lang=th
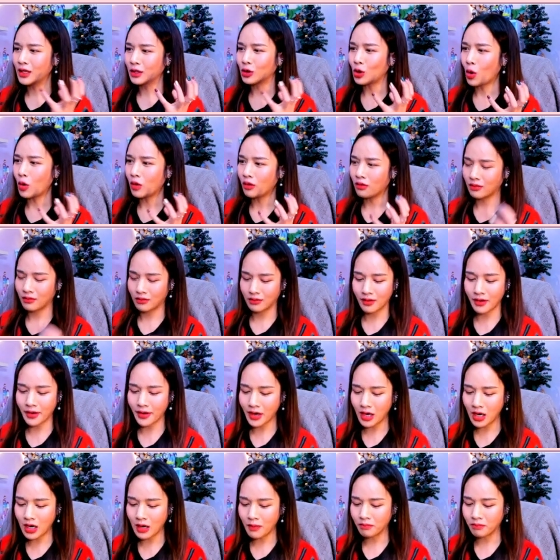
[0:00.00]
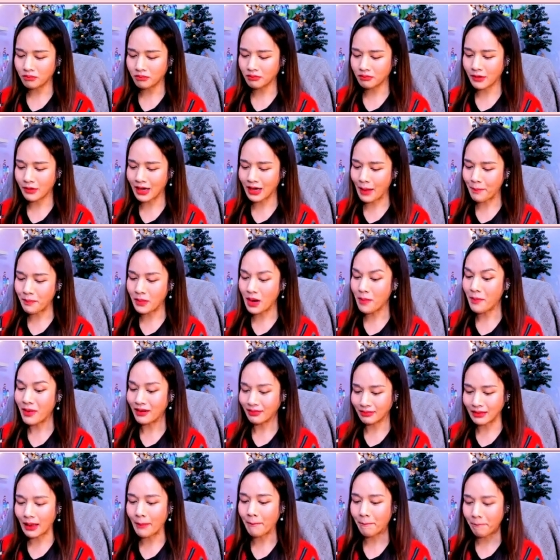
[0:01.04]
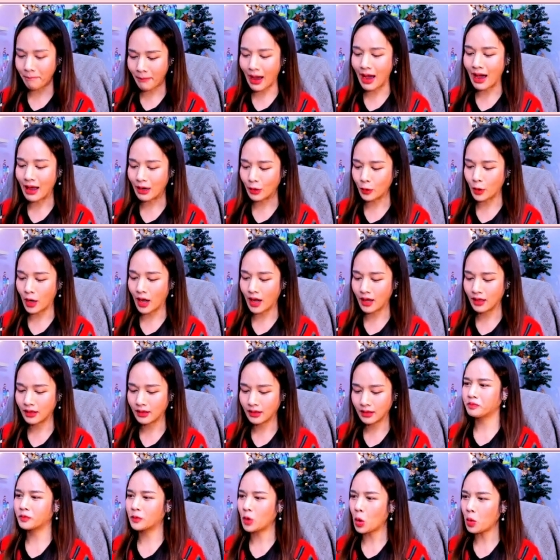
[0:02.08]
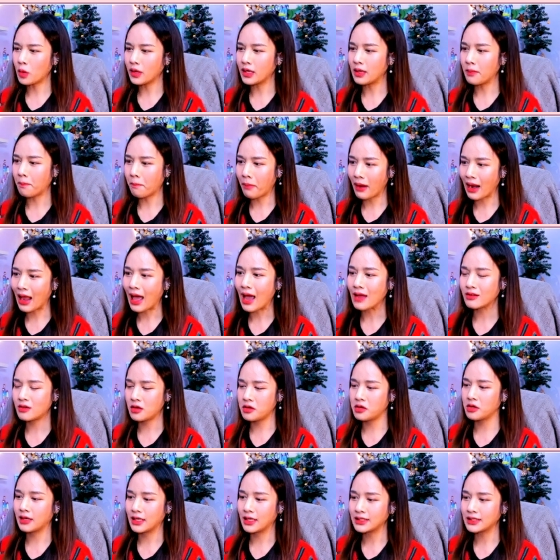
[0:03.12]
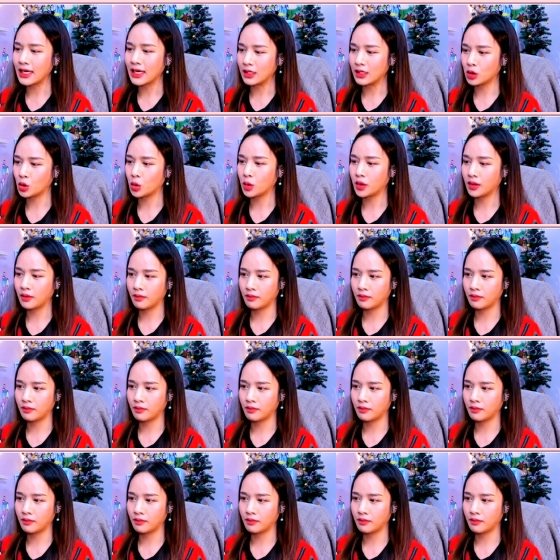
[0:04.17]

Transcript: ต้องเริ่มรับน้ำมันตับปลาแล้วนะต้องกินปลาเยอะๆนะไต่ชน